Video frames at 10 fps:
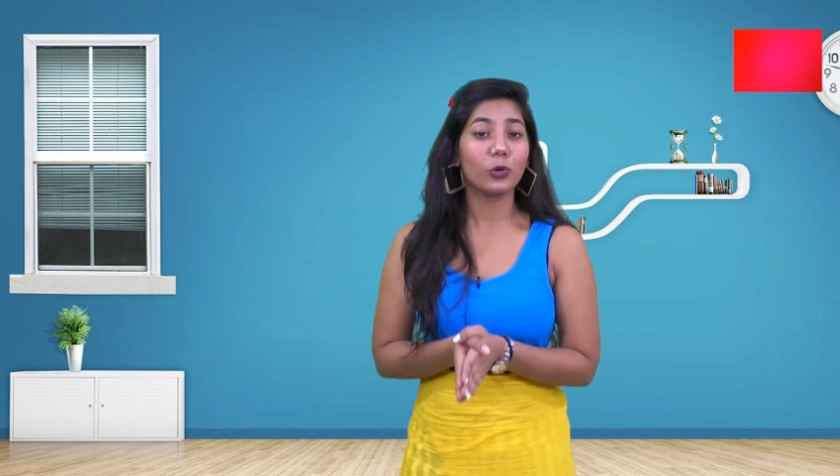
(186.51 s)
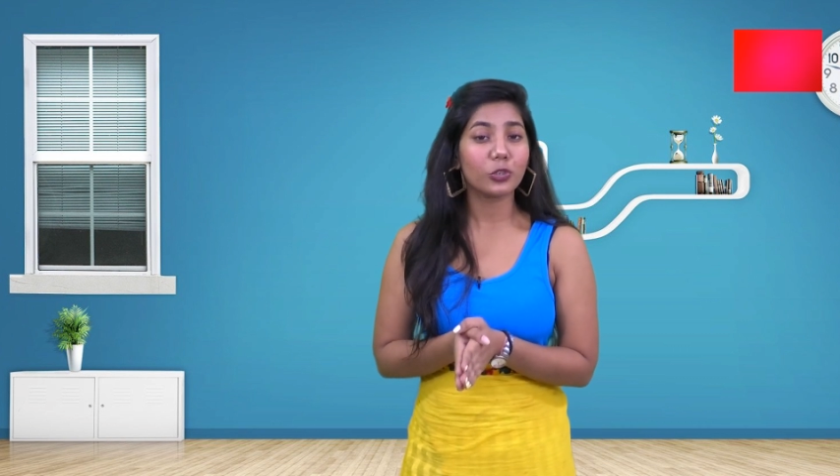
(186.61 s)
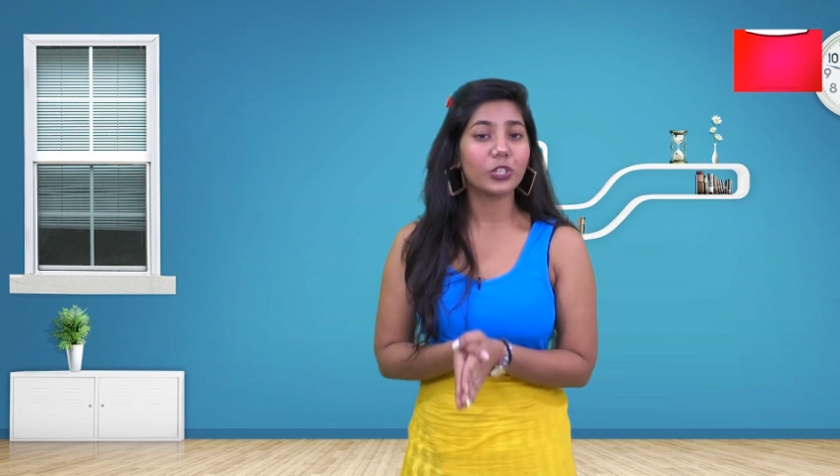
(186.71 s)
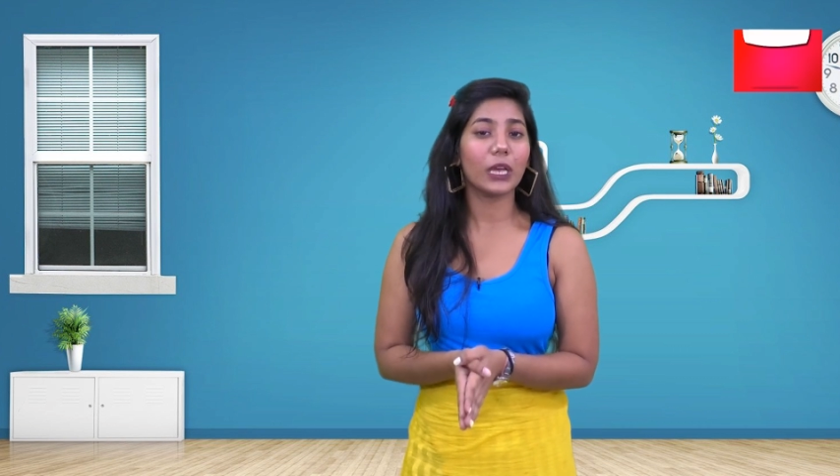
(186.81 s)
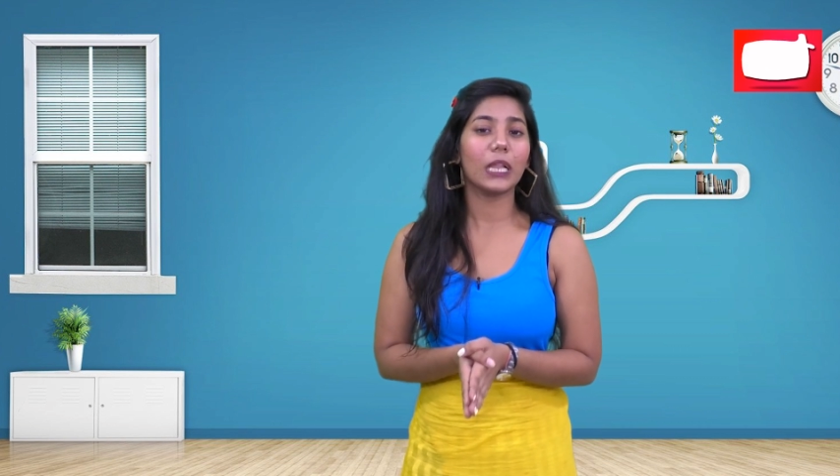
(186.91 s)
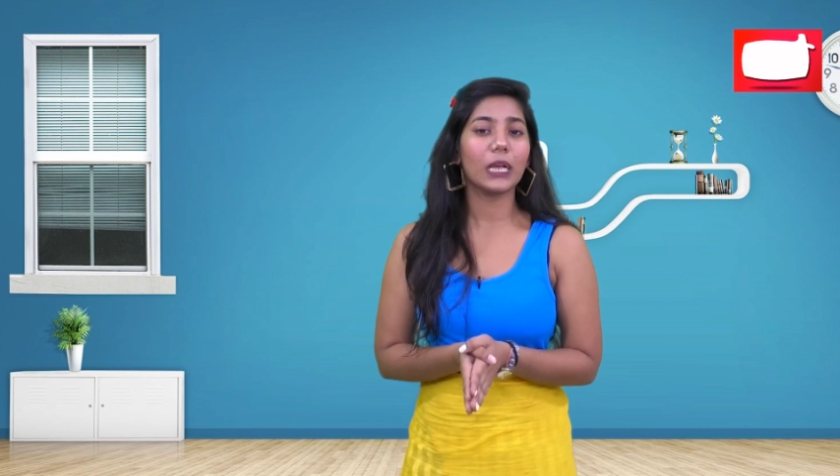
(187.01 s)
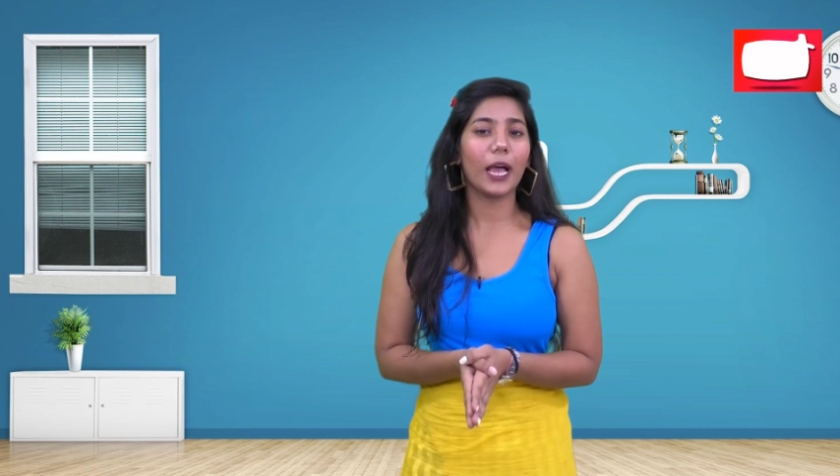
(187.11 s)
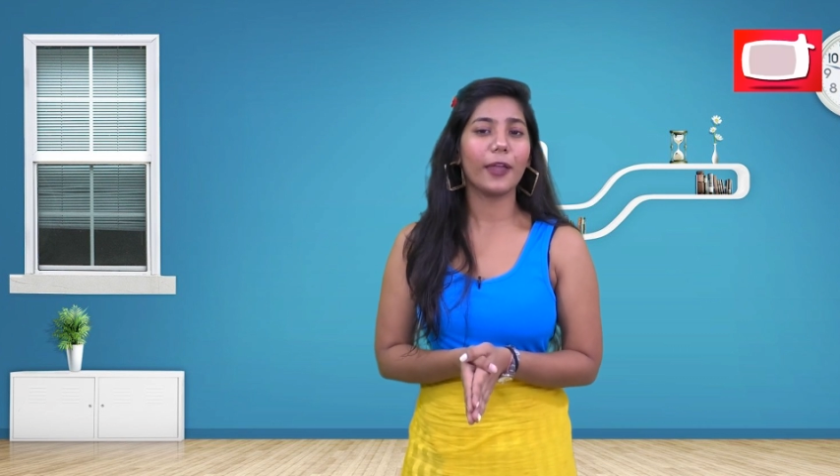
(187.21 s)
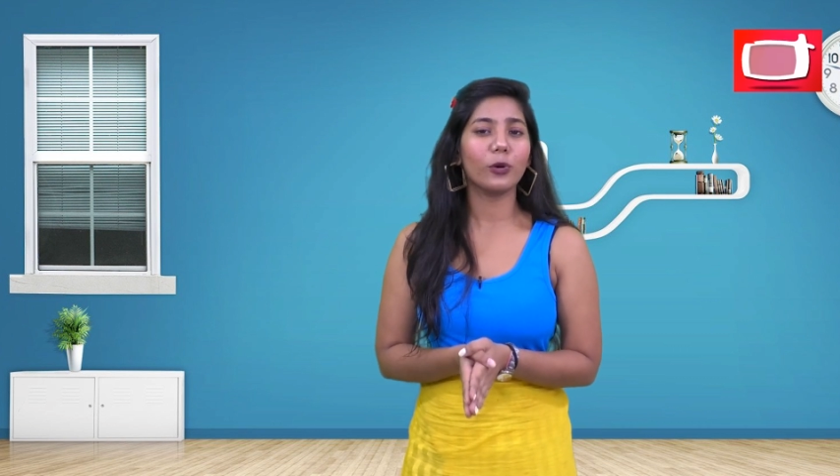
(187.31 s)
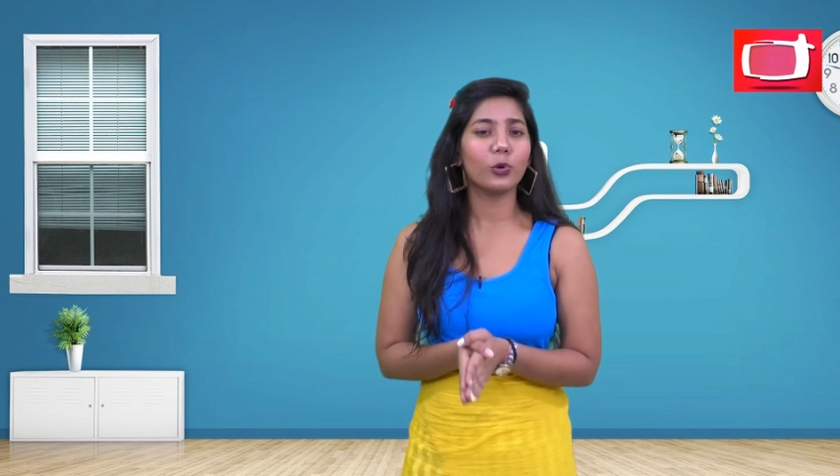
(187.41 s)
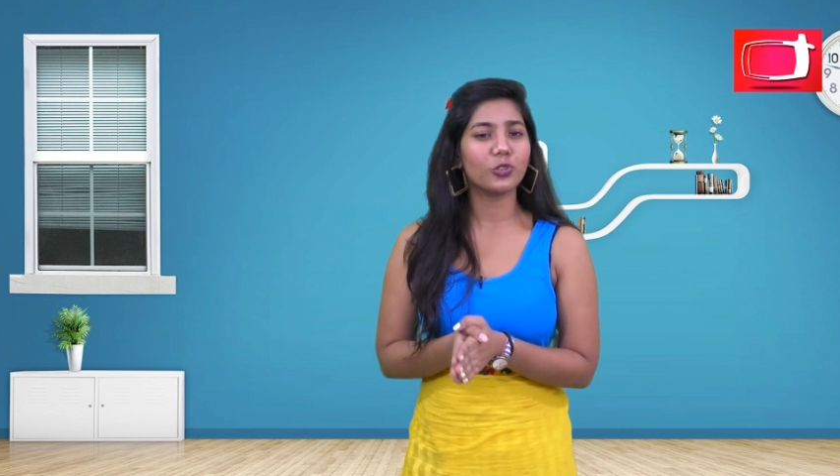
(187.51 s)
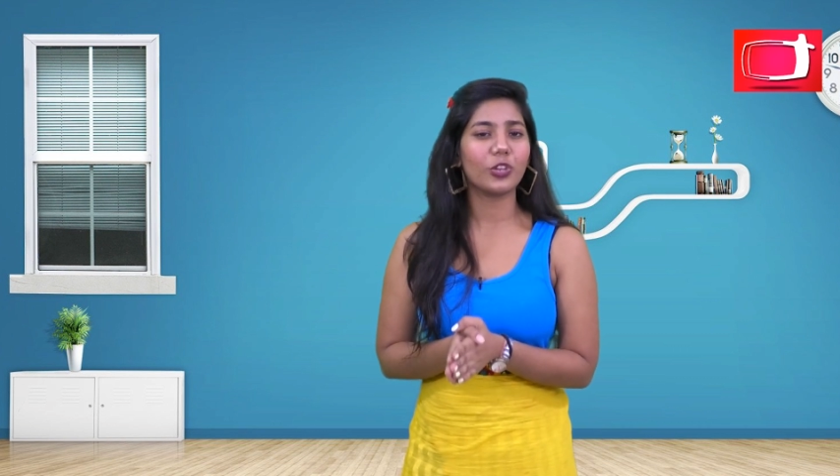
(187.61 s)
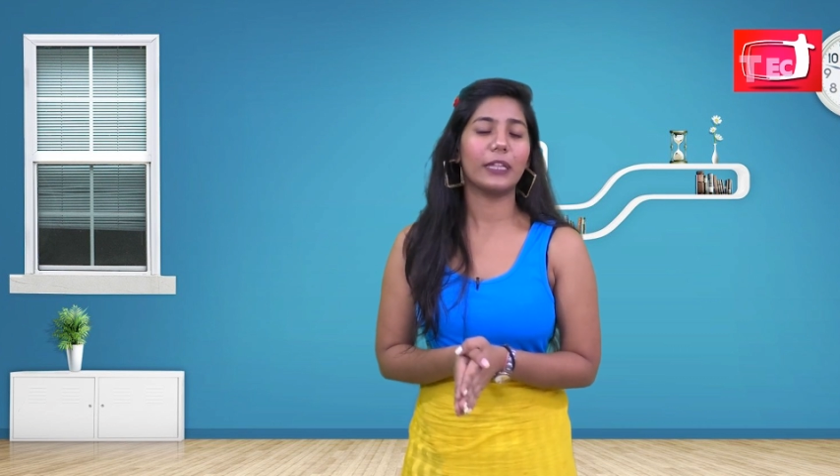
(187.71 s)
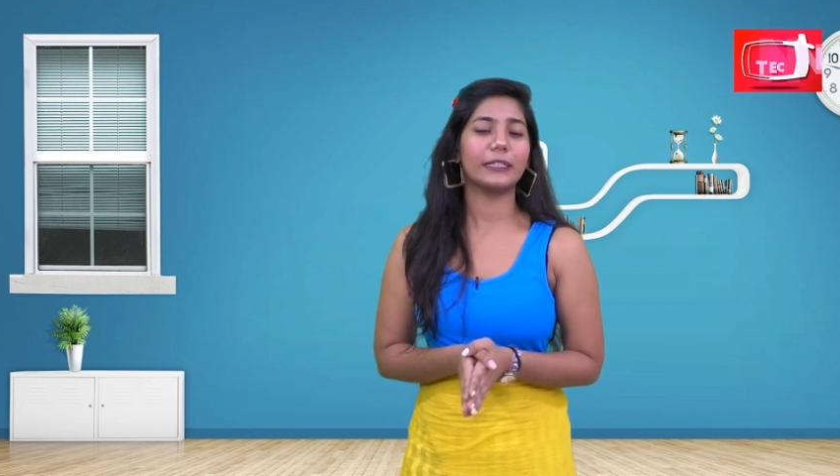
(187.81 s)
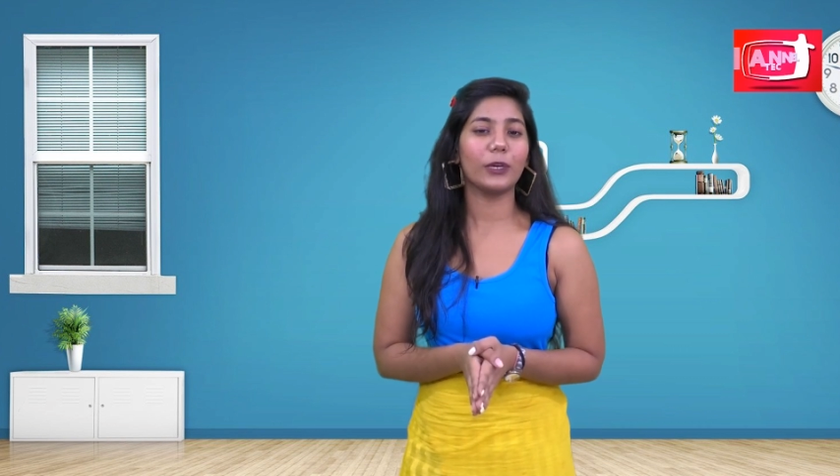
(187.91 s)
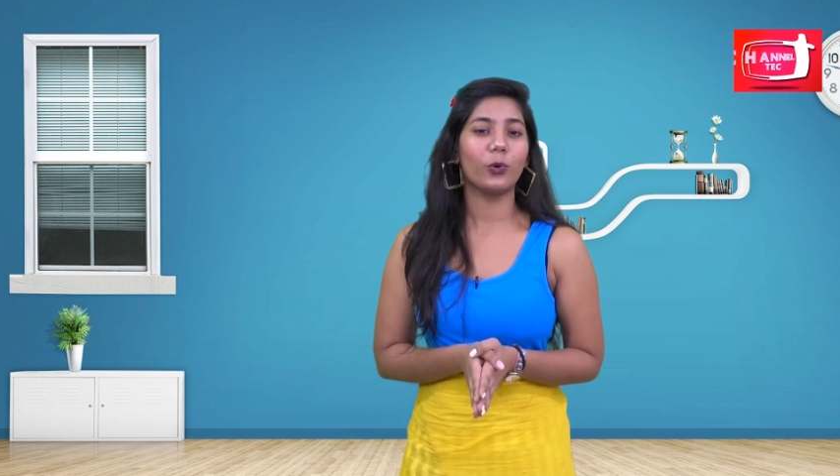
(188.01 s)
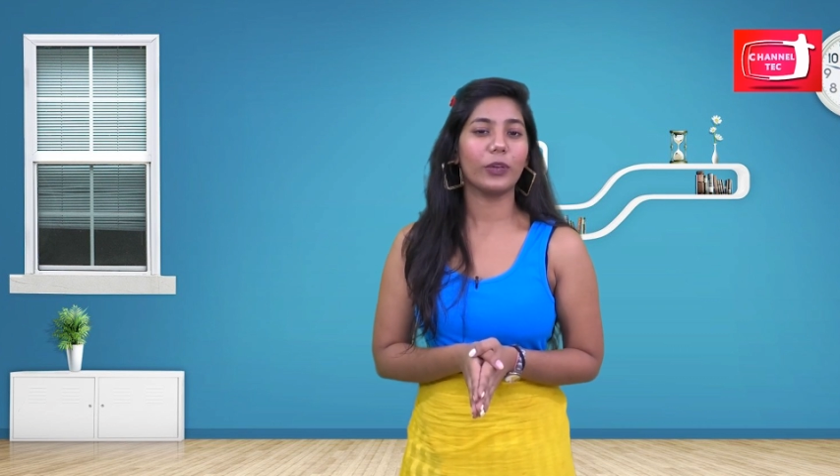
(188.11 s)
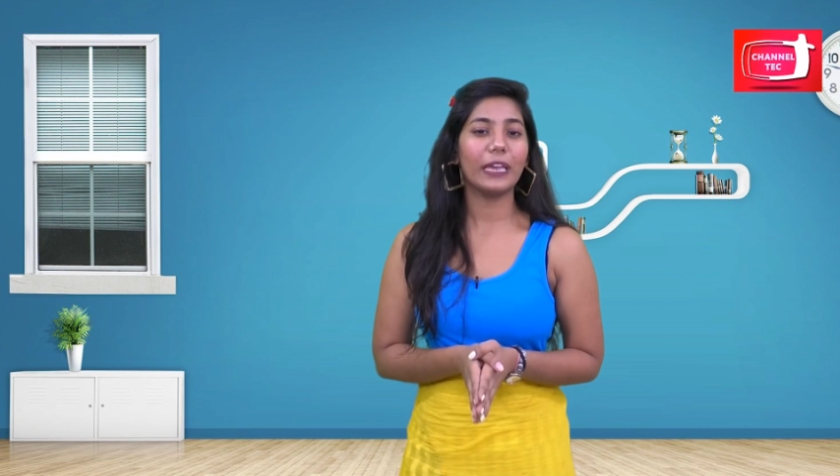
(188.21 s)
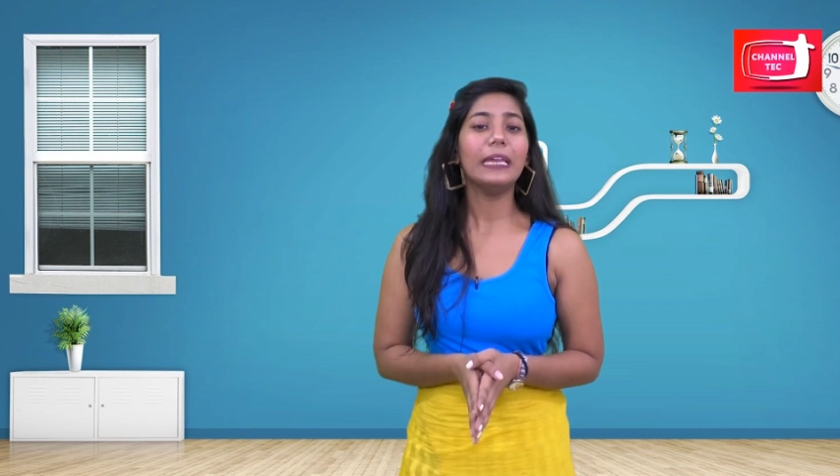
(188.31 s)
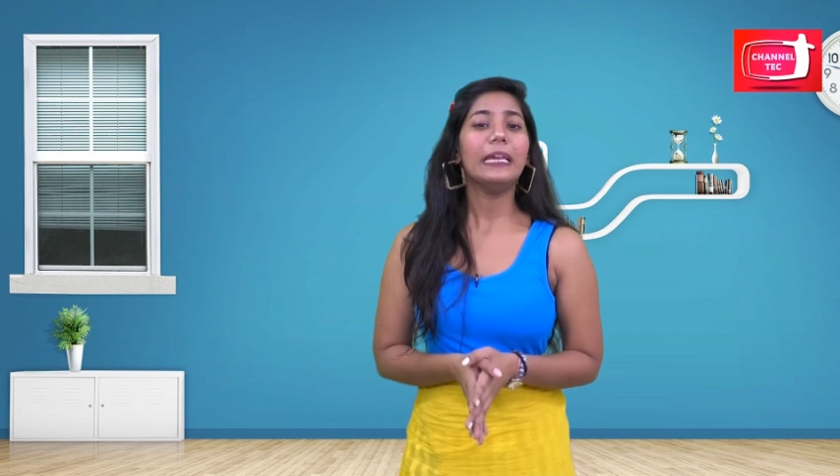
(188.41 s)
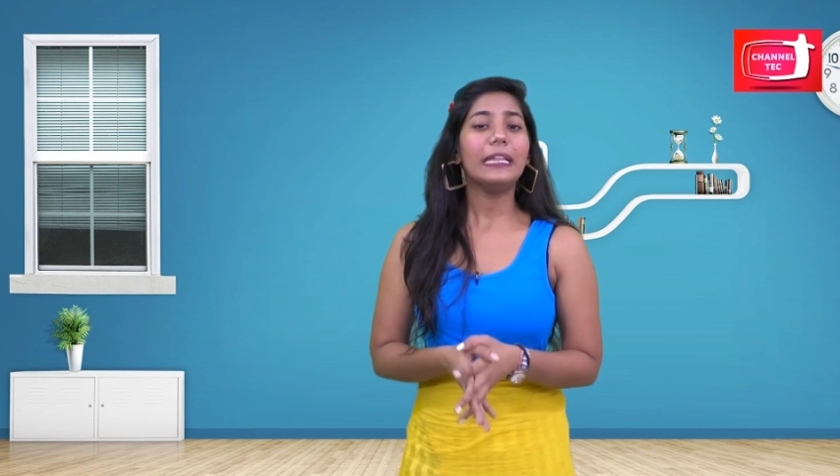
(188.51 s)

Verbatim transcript: कुछ कलाकारों को जानते होंगे